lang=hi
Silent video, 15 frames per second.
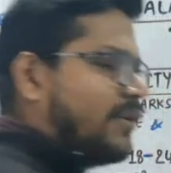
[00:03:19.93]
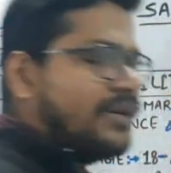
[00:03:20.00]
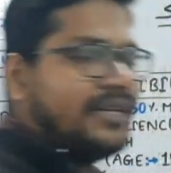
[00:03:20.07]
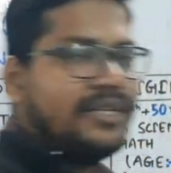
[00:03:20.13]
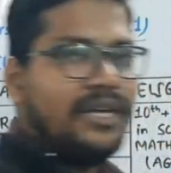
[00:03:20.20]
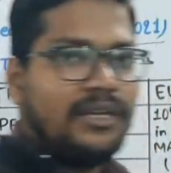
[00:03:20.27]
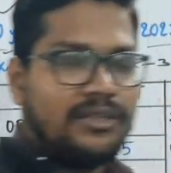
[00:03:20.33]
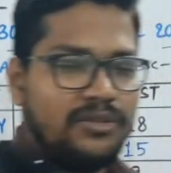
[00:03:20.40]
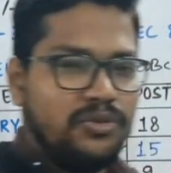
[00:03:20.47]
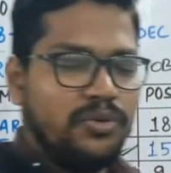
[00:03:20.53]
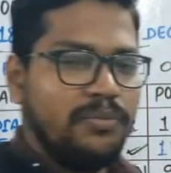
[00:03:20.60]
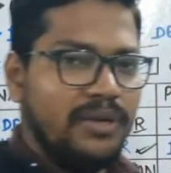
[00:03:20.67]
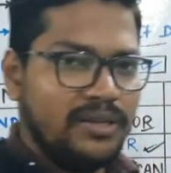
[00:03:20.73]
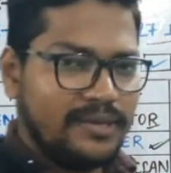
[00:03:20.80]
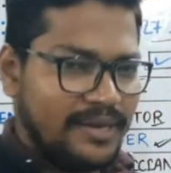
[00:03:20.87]
अलावा डी
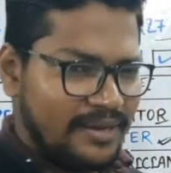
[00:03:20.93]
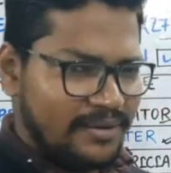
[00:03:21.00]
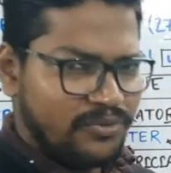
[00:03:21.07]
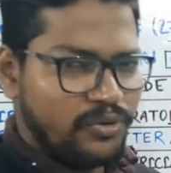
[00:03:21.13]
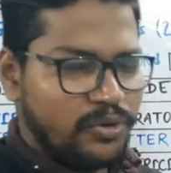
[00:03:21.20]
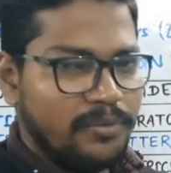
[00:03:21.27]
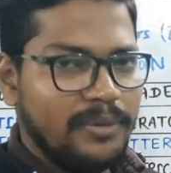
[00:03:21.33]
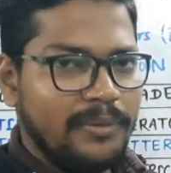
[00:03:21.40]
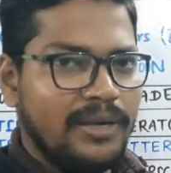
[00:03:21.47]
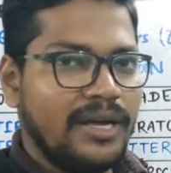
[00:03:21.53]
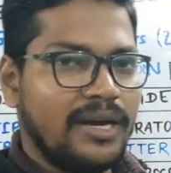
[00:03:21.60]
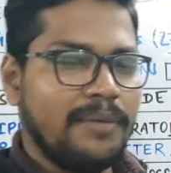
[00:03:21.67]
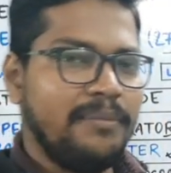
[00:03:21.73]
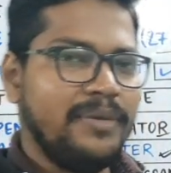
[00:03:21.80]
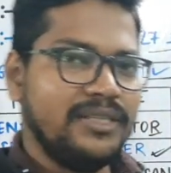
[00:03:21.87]
जो मिलता है वो भी
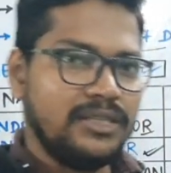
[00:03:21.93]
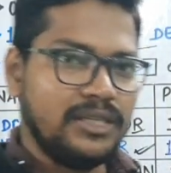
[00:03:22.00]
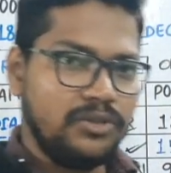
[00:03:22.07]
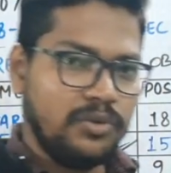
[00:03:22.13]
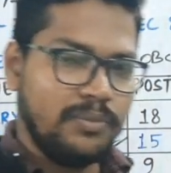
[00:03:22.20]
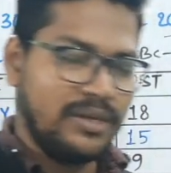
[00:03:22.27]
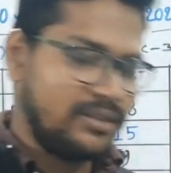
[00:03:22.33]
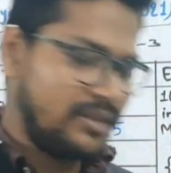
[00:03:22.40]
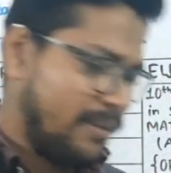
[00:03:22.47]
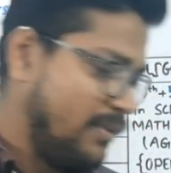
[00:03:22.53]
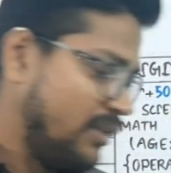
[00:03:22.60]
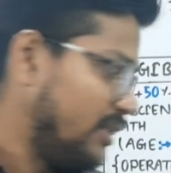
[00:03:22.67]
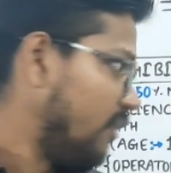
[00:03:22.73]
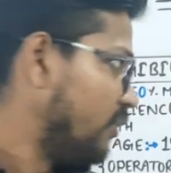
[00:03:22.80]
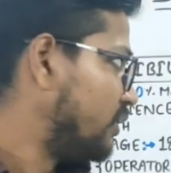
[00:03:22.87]
मिलेगा बेसिक जो भत्ता
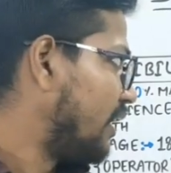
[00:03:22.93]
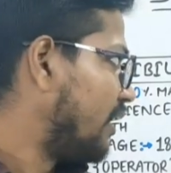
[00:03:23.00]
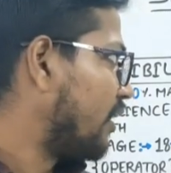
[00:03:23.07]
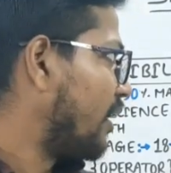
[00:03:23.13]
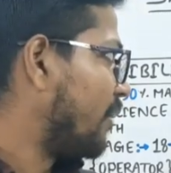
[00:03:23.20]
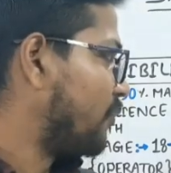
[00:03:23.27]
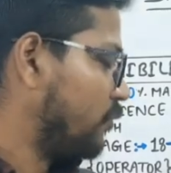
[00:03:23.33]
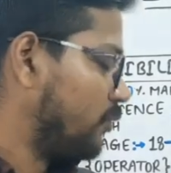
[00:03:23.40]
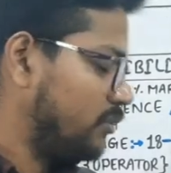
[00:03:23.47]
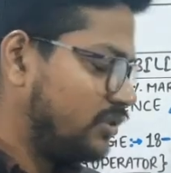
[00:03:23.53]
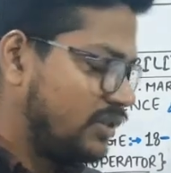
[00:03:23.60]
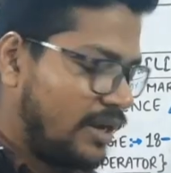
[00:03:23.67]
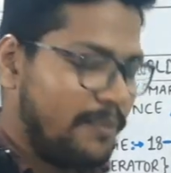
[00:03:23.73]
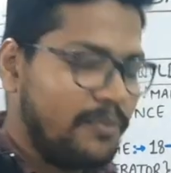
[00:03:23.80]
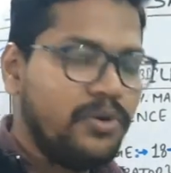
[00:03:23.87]
मिलता है वो सारा आपको
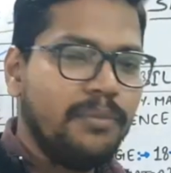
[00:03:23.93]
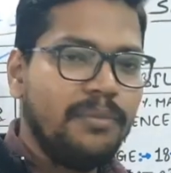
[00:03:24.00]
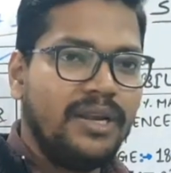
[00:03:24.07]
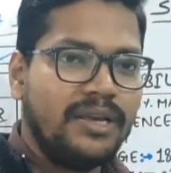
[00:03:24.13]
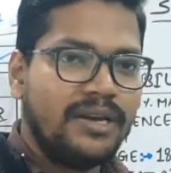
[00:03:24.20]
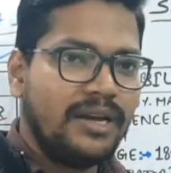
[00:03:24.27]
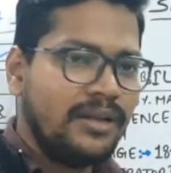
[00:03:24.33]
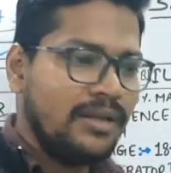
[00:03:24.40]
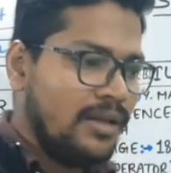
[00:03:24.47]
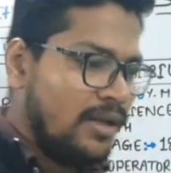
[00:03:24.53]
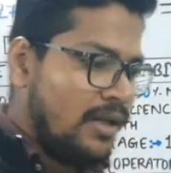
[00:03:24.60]
आपको मिलेगा